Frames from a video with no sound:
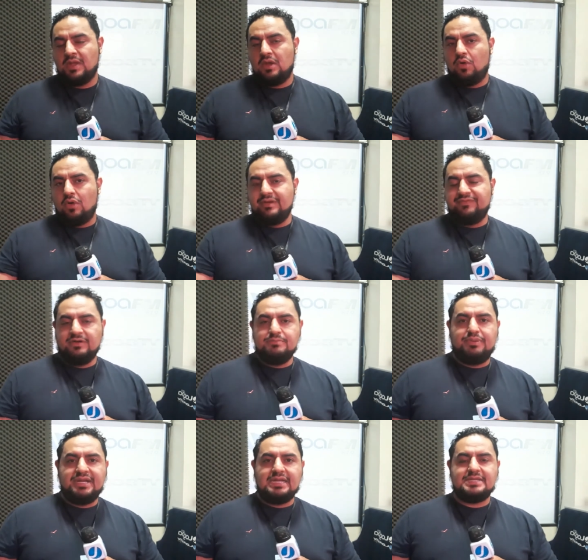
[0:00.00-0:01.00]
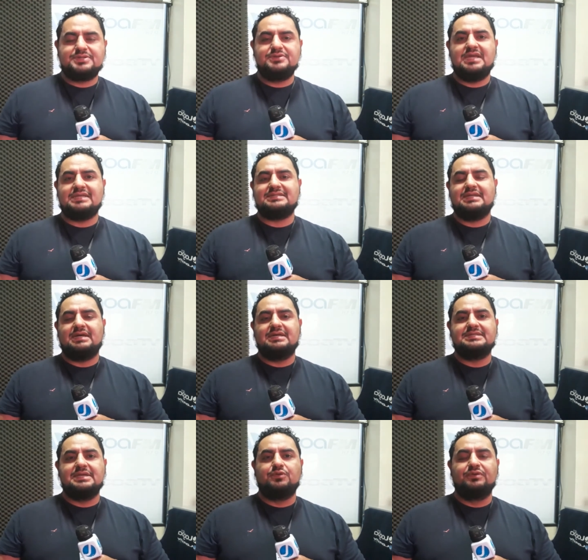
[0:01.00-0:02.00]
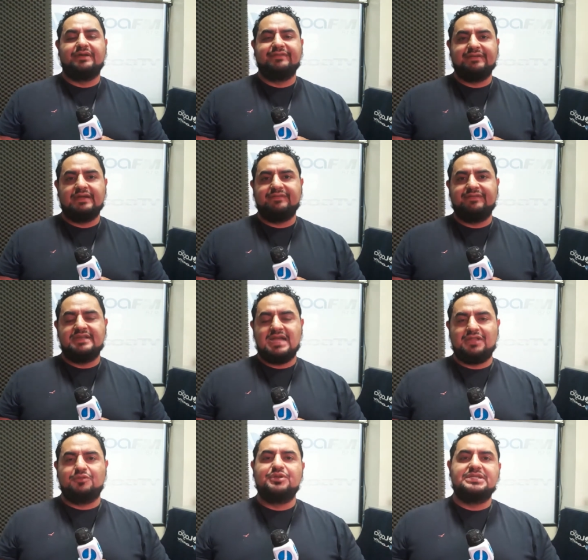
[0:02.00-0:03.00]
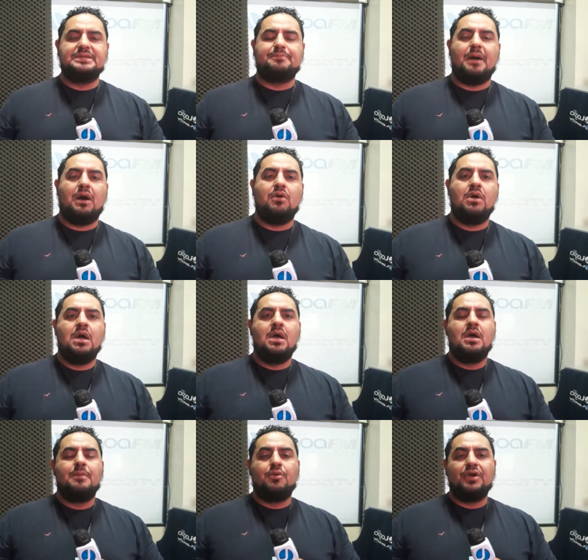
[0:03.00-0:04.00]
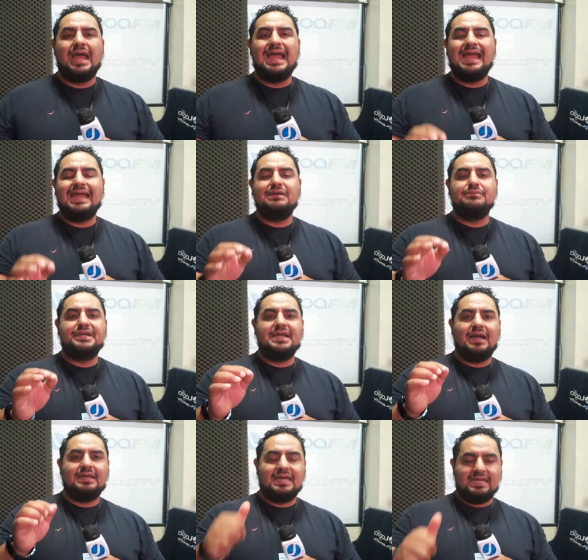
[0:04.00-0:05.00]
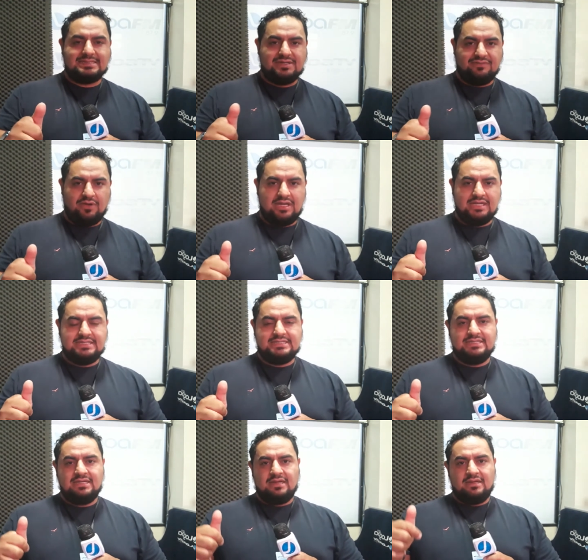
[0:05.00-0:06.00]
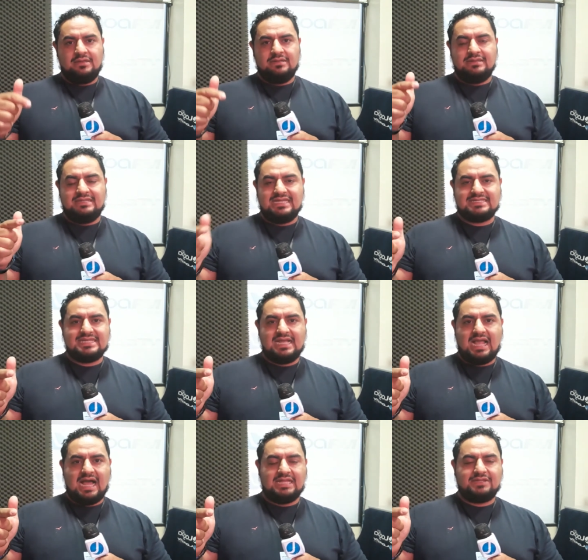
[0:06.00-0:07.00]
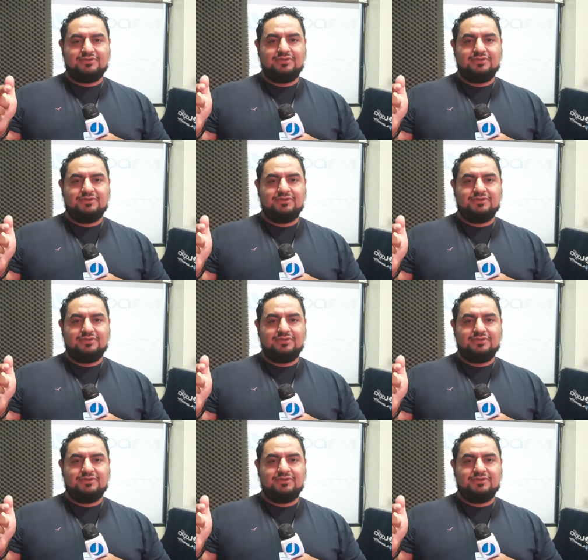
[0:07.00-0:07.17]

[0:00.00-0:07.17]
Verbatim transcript: O homem foi preso nesta segunda-feira, feriado municipal, por embriaguez ao volante, desacato,